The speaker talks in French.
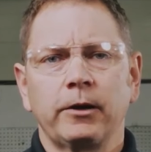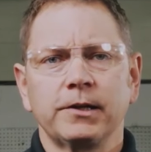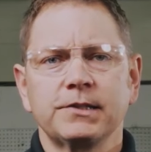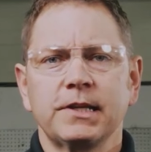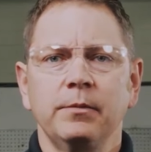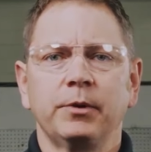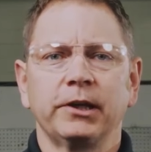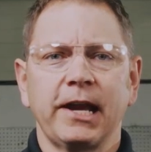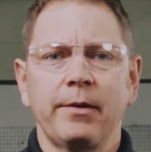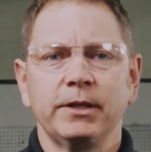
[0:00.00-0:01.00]
Les roulements
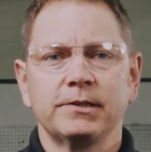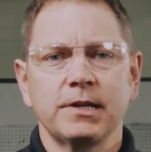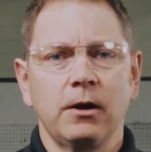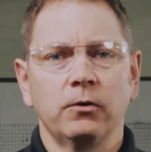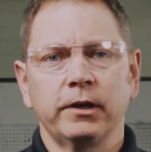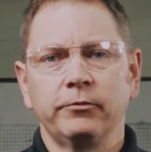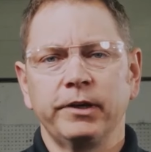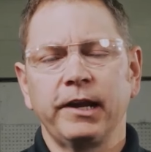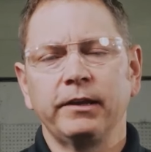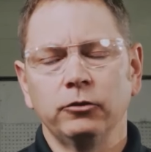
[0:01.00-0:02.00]
étanches empêchent les
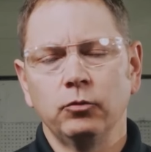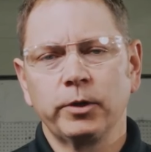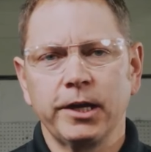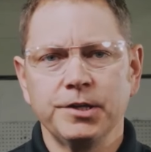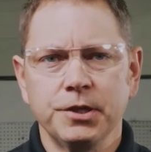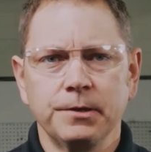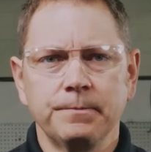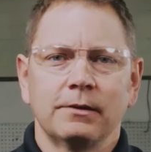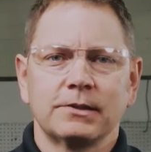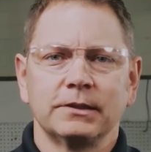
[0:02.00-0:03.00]
contaminants d'entrer et
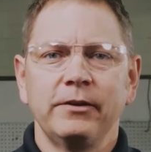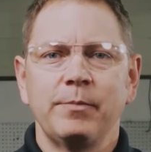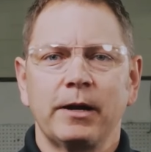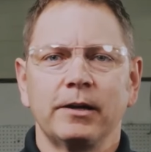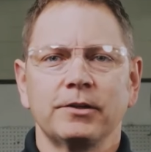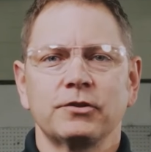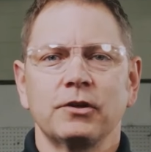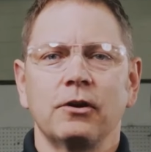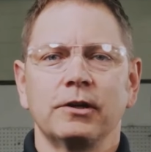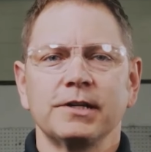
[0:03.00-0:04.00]
retiennent la lubrification.
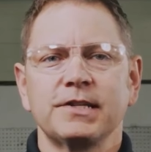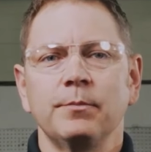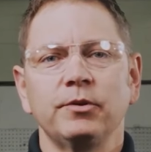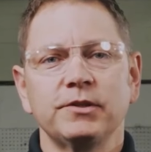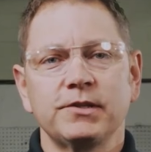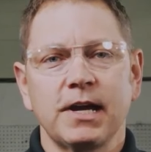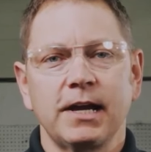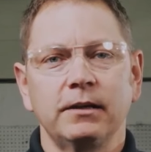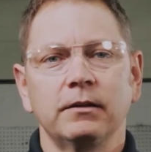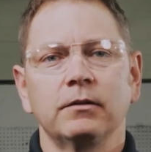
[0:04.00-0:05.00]
Les paliers lisses
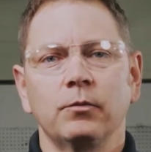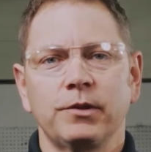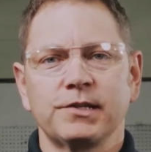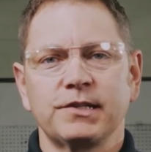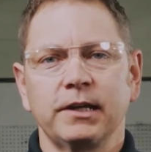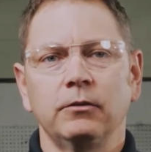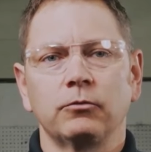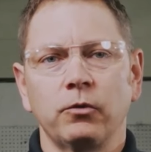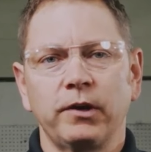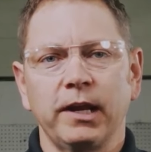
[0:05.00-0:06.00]
sont d'une conception simple
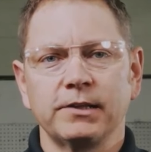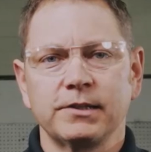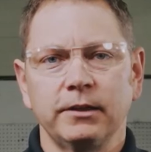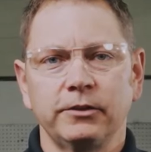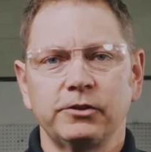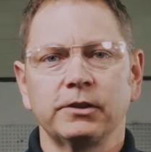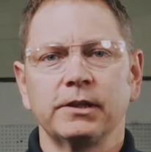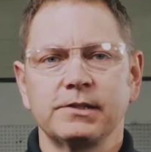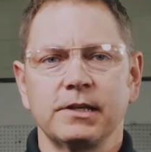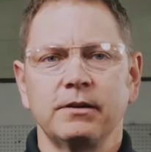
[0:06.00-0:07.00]
avec un seul cylindre
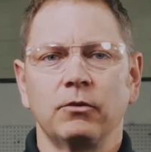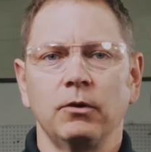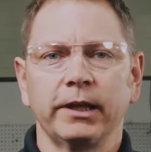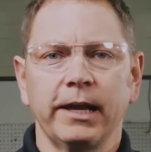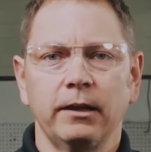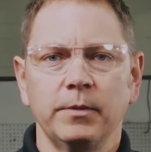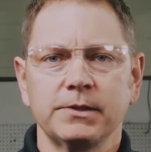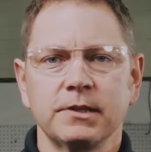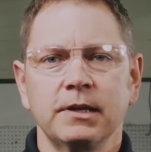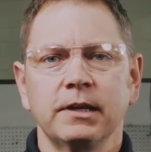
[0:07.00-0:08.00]
rotatif au lieu
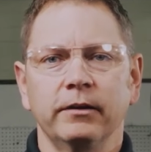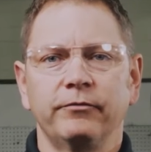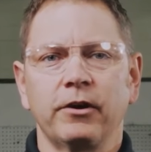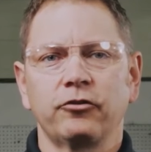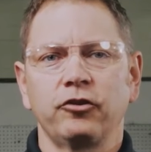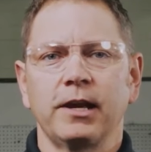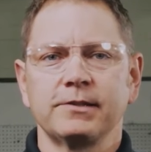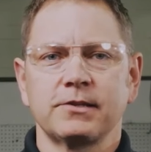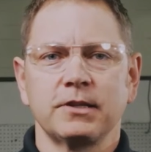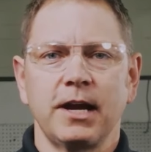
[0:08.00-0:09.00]
d'éléments roulants et
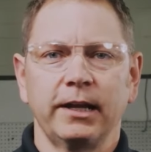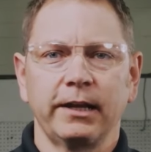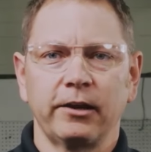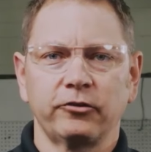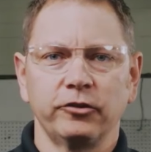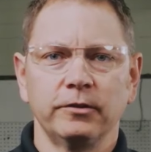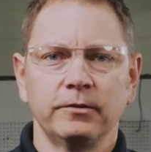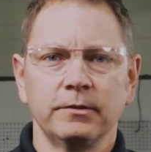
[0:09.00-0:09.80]
fonctionnent comme une action de glissement.